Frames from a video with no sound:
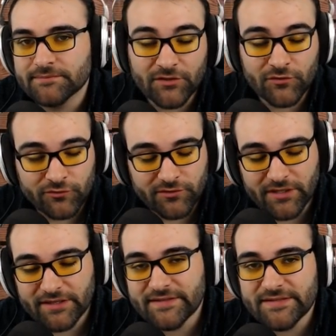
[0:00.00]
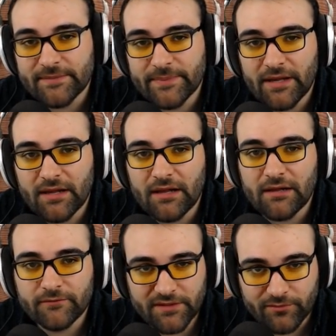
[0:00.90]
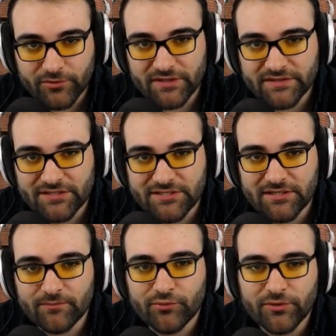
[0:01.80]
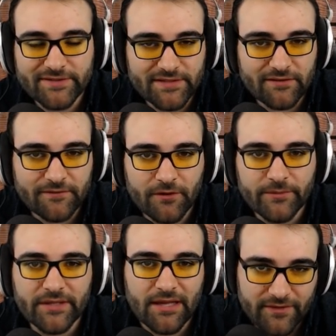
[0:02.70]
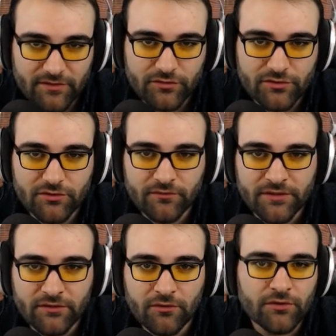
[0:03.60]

Et du coup, n'hésitez pas à vous abonner à cette chaîne pour rester informé avec ce genre de vidéos.